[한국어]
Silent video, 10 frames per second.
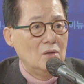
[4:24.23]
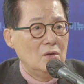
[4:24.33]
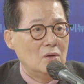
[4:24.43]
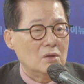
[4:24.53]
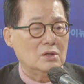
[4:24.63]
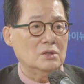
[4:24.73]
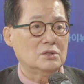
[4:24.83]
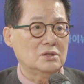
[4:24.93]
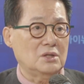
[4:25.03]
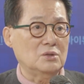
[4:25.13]
아니, 그
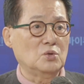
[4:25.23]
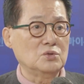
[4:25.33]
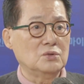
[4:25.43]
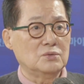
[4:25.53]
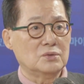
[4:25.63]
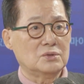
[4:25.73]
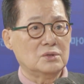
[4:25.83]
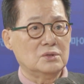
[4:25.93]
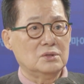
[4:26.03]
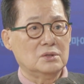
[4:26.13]
유승민 전
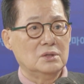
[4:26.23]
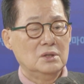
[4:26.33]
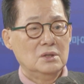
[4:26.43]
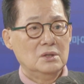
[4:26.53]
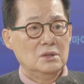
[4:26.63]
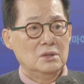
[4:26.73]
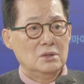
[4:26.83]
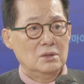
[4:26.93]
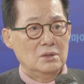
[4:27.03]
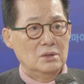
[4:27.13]
대표가 엄청